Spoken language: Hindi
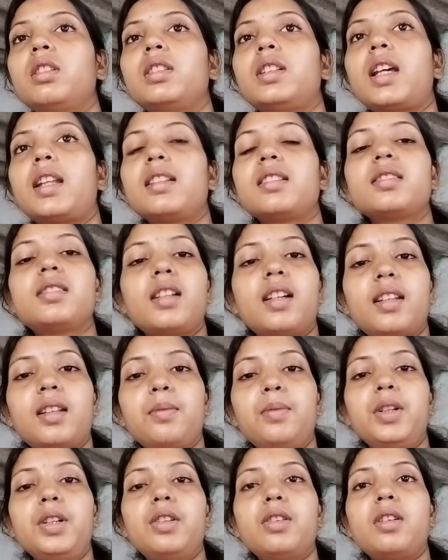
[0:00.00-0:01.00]
ज़्यादा से ज़्यादा
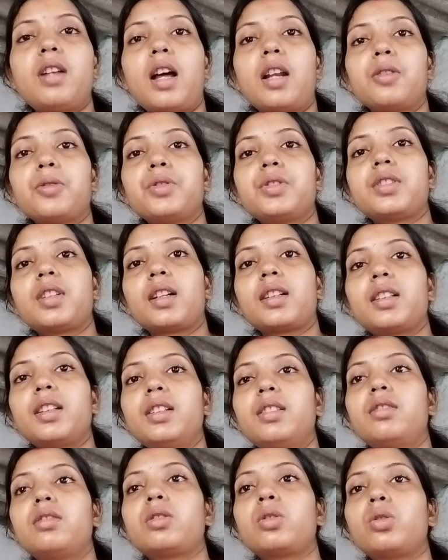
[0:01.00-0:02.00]
वीडियो डालूँ
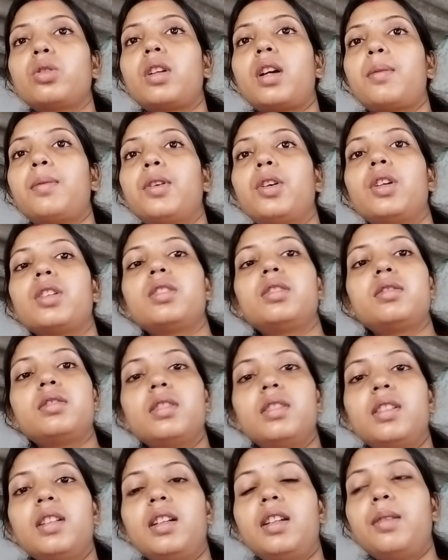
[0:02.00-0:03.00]
ताकि थोड़ा बहुत
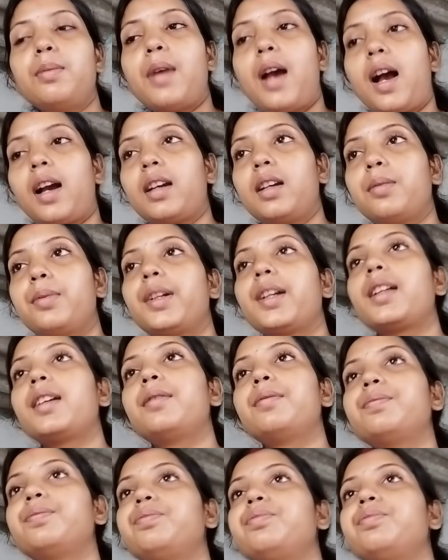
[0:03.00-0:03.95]
ज़िंदगी में आगे बढ़े